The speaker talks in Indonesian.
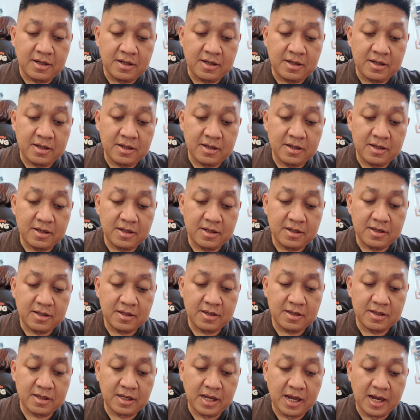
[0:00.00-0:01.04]
Halo.
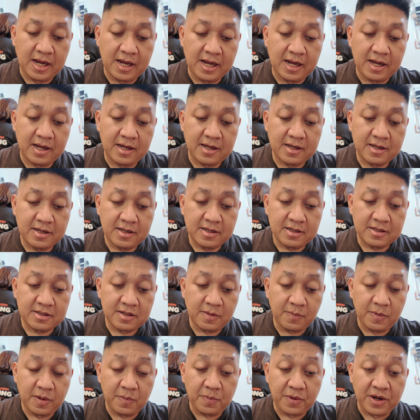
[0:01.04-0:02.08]
Oh ya.
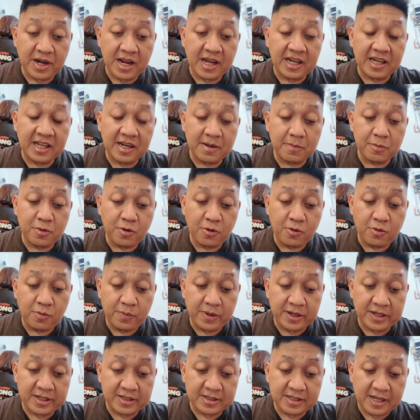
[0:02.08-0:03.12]
cuman pernah ngirim
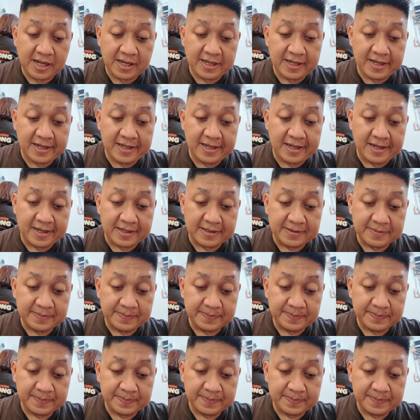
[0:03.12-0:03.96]
dokumen ke saya ya?